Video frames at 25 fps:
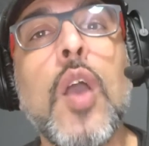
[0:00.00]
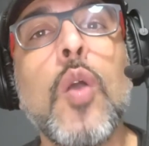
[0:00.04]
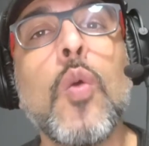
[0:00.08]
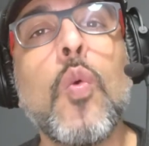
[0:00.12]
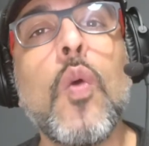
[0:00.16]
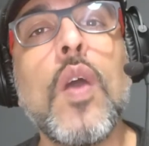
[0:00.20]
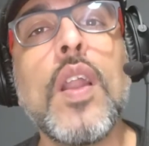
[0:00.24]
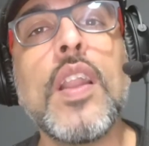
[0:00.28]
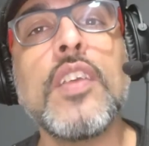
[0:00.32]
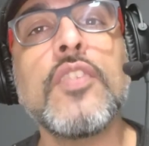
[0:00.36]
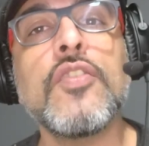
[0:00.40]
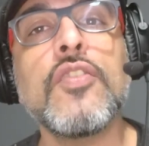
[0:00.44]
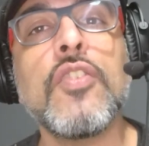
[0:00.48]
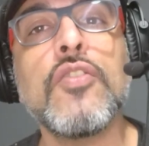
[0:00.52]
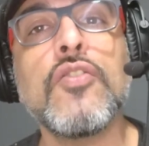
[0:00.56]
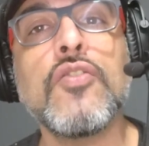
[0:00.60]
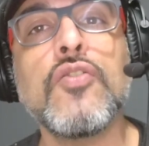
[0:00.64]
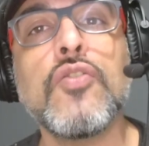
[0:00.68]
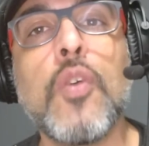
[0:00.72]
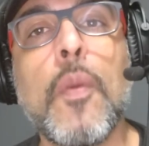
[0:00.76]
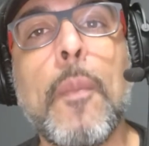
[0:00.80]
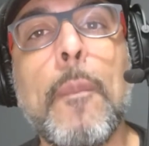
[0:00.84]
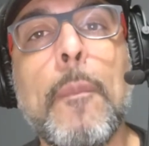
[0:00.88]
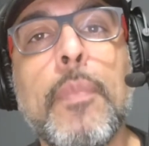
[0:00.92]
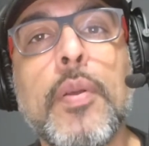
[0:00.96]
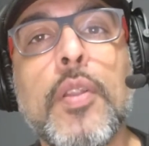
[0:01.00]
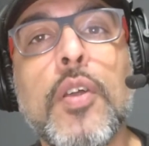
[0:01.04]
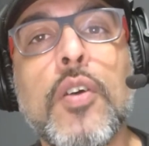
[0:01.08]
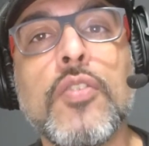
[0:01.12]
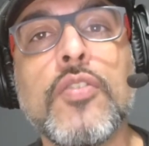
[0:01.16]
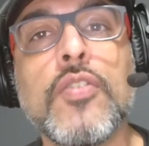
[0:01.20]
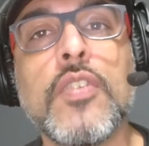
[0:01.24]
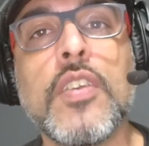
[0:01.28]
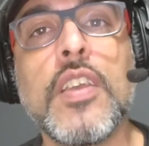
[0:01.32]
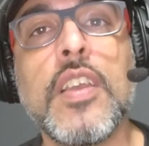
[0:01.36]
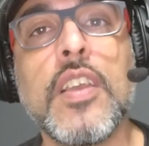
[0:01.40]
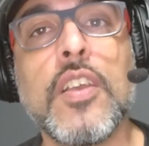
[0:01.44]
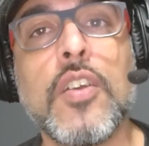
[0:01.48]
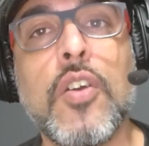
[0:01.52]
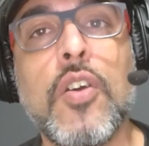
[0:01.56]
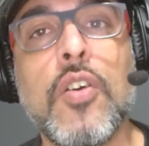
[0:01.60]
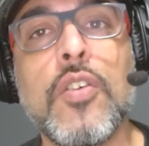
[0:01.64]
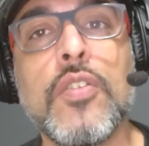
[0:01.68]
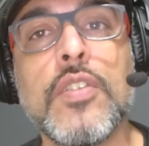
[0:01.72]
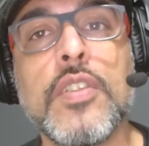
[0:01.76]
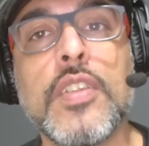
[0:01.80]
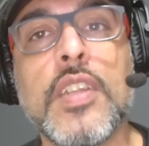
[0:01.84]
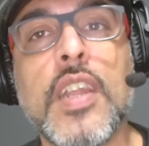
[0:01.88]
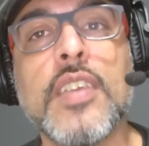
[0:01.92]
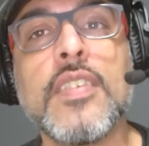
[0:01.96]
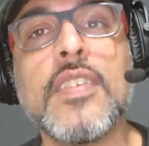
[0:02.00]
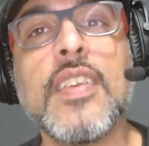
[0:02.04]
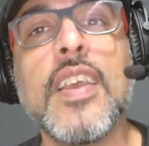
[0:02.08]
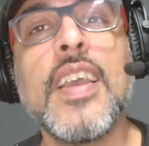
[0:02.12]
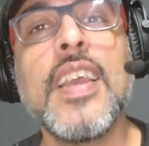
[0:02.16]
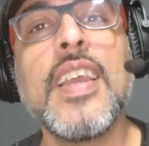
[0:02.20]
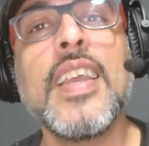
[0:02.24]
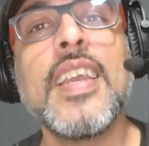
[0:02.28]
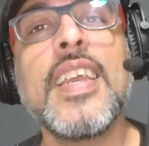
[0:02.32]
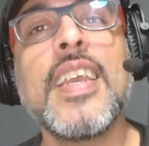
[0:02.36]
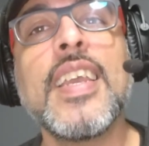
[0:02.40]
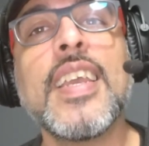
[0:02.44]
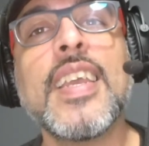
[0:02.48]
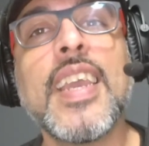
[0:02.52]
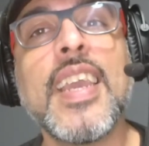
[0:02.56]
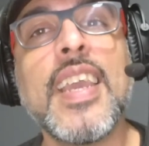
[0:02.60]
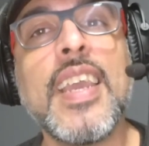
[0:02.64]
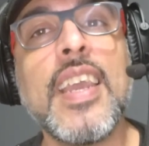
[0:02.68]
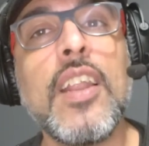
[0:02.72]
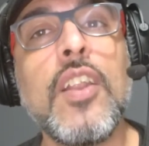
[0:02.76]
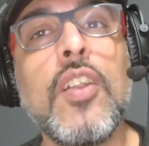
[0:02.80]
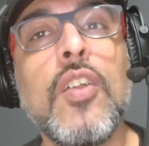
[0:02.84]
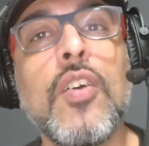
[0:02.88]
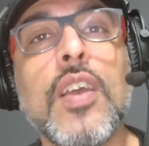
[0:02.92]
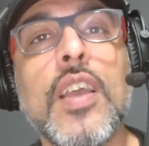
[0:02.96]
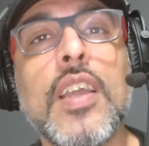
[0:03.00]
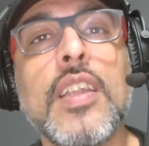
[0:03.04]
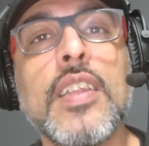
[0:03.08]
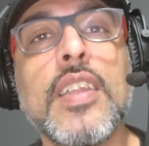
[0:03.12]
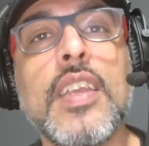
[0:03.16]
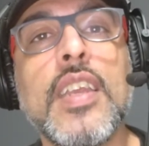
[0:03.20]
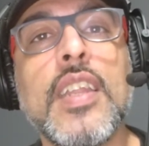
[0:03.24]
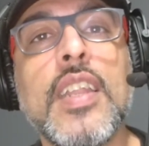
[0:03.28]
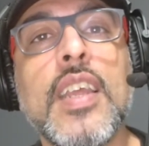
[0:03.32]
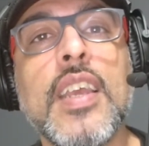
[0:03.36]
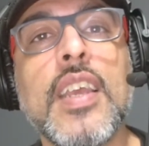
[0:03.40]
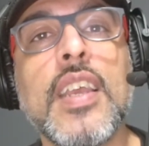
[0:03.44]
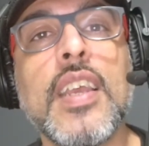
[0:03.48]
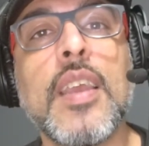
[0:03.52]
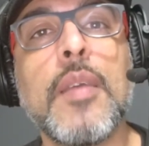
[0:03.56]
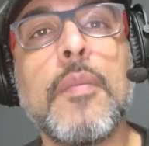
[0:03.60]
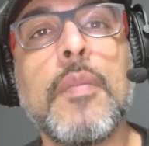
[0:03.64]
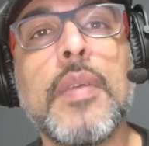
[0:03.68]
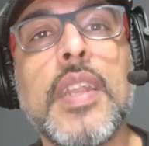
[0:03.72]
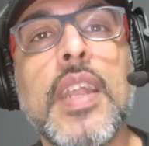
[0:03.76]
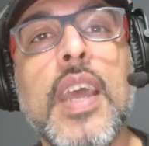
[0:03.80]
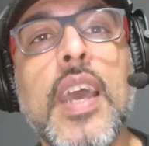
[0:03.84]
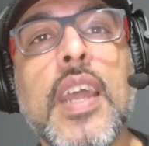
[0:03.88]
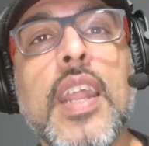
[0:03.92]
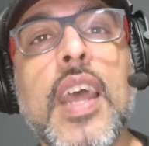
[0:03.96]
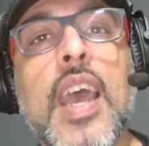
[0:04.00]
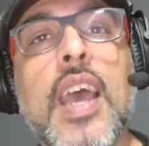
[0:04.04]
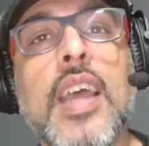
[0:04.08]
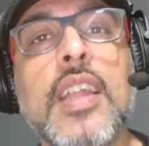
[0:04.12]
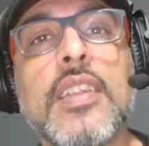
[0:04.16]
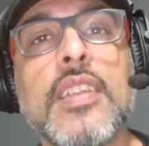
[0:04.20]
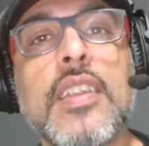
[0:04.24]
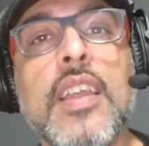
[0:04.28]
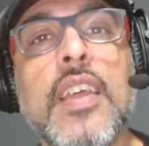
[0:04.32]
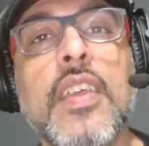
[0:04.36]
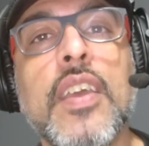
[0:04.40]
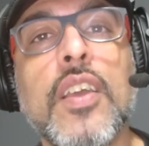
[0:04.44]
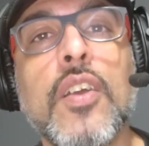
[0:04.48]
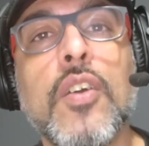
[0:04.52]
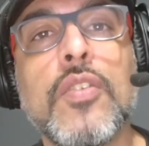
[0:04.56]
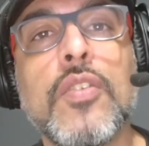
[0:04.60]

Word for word: cuáles son sus pros y contras y qué es lo que tienen que mirar antes de